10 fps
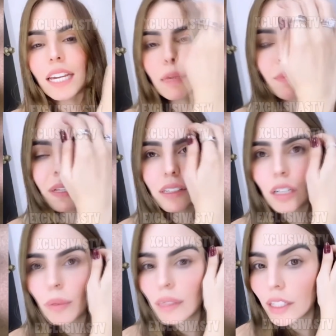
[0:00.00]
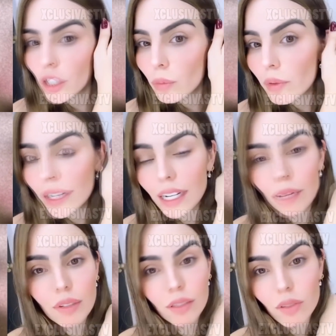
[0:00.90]
Y pase lo que pase, yo no me vería
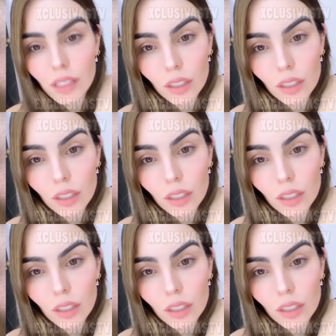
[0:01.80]
jamás en una